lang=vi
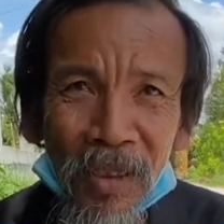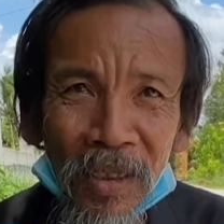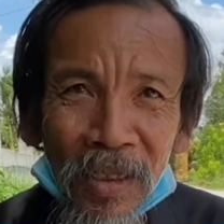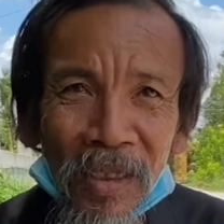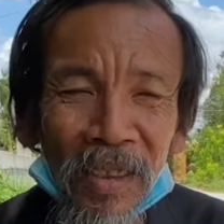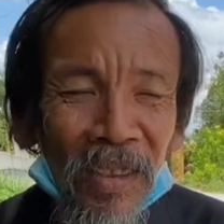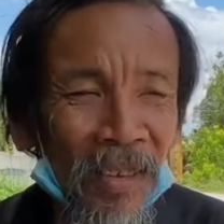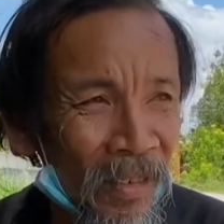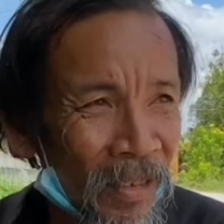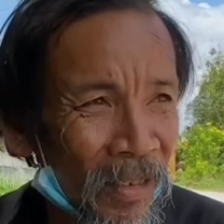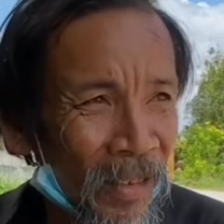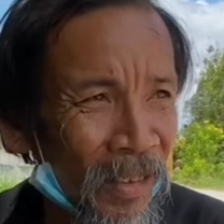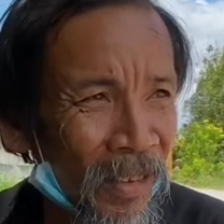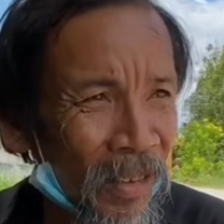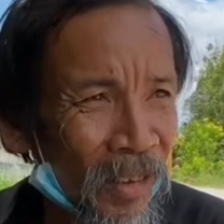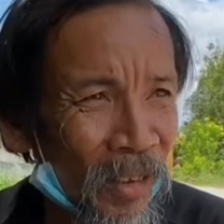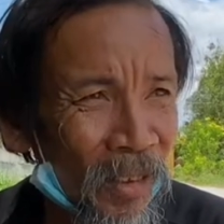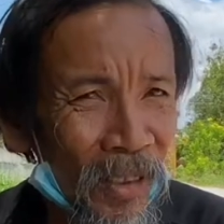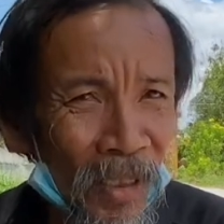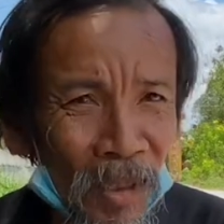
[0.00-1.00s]
Ừ,
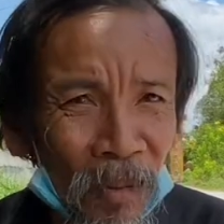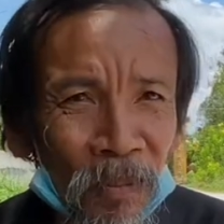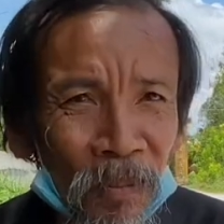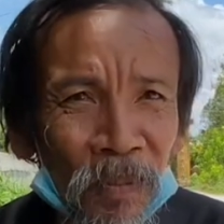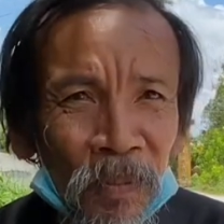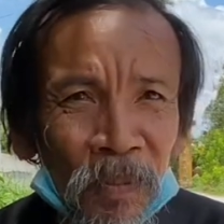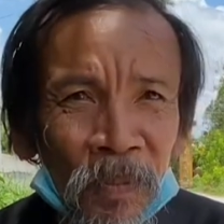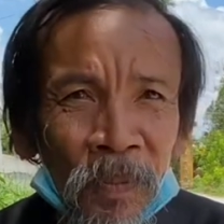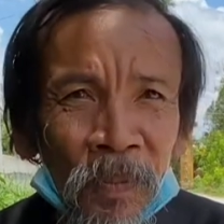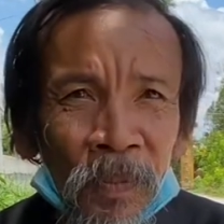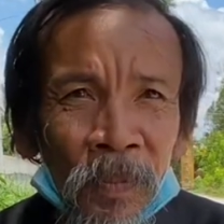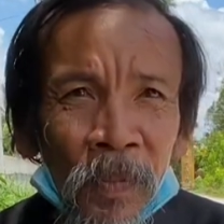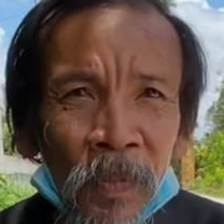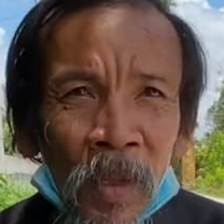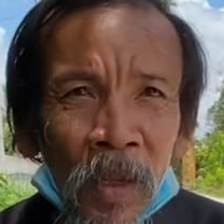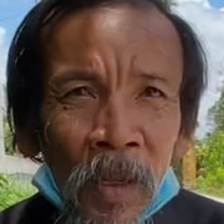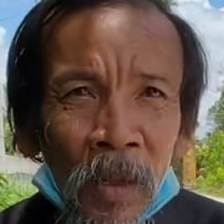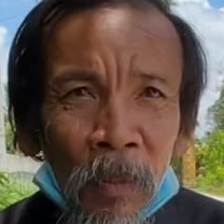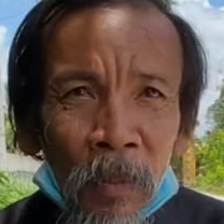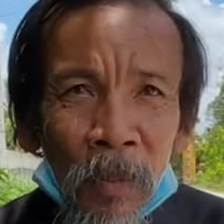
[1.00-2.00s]
khó lắm
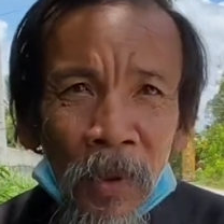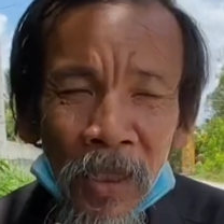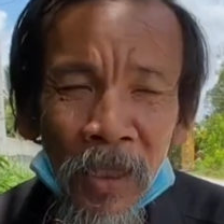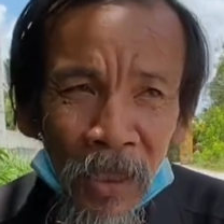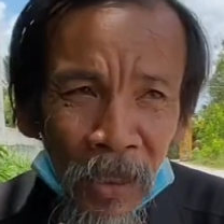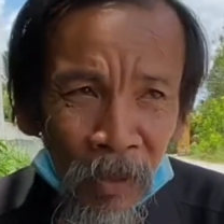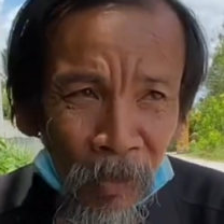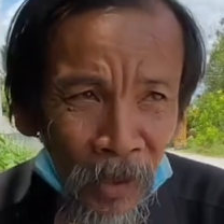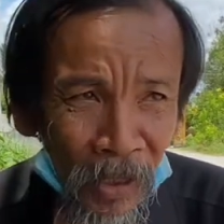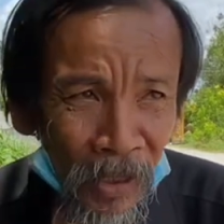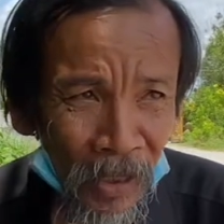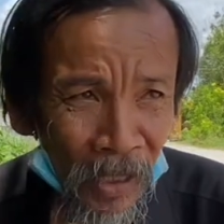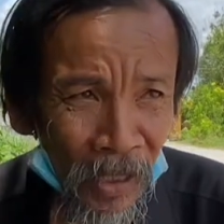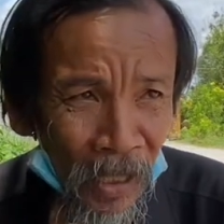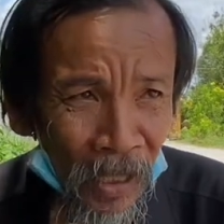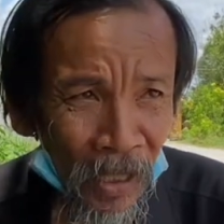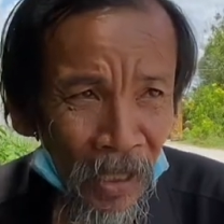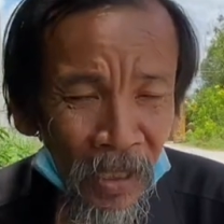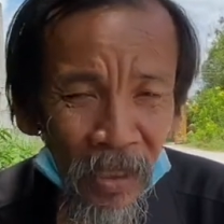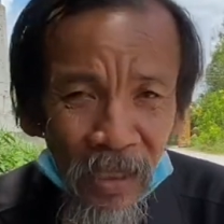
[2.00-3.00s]
Vì gì bây
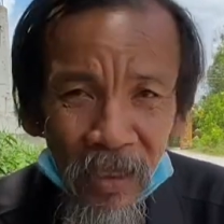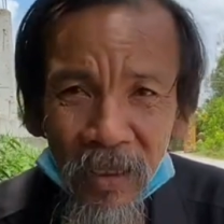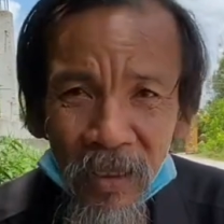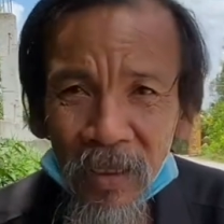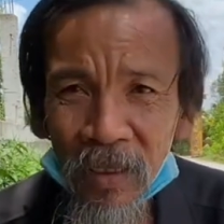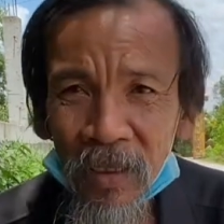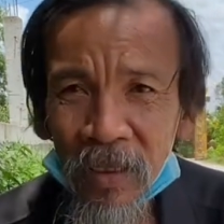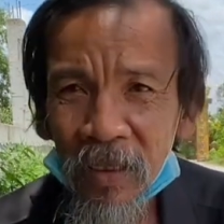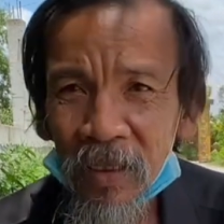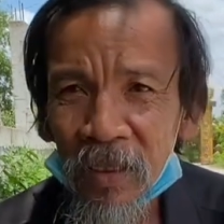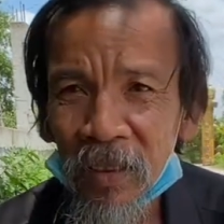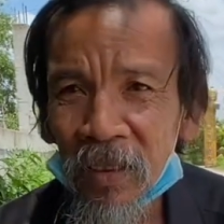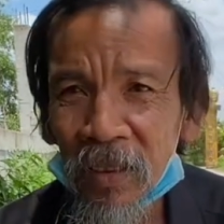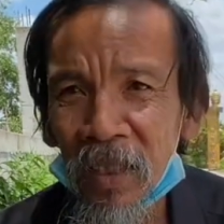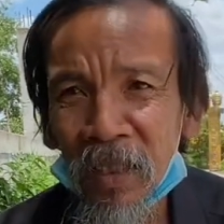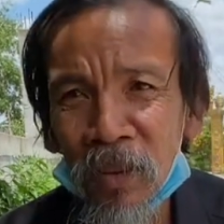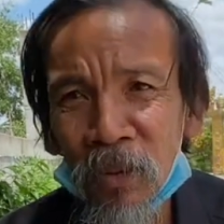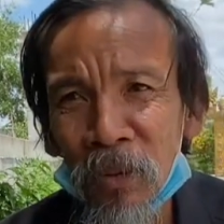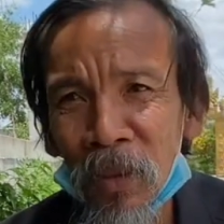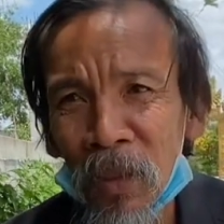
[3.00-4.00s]
giờ chết
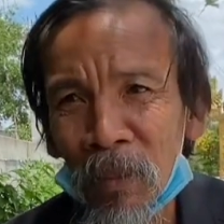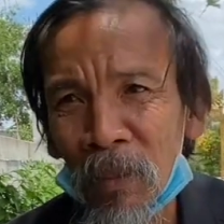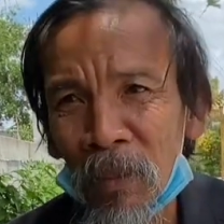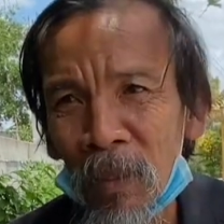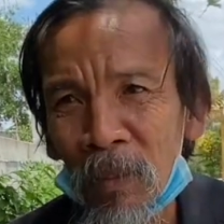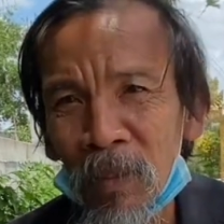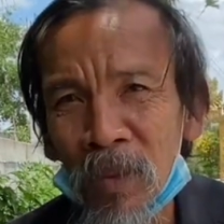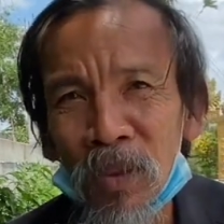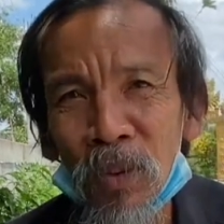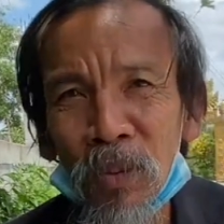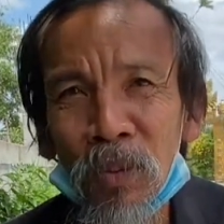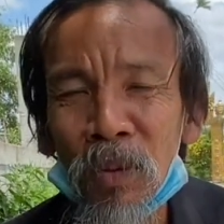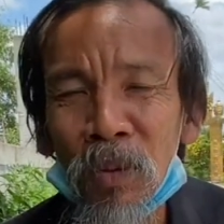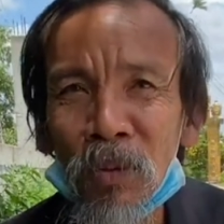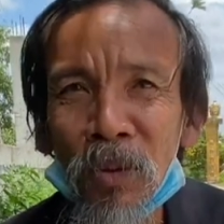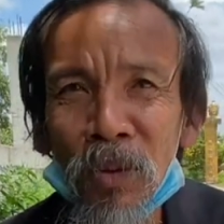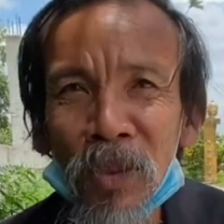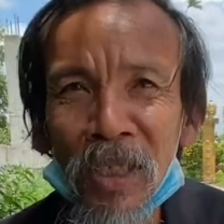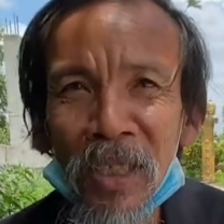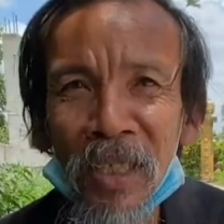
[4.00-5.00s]
cũng đã mắm mình vụ không có
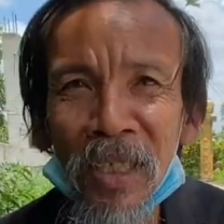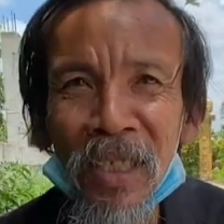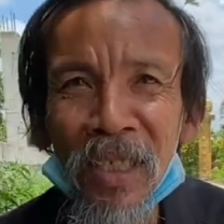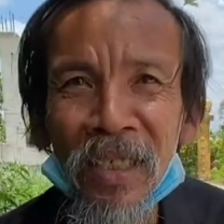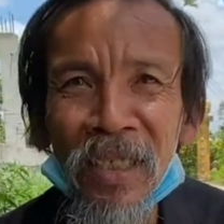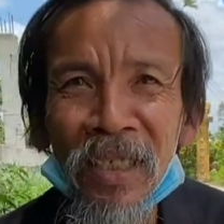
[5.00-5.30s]
giấy tờ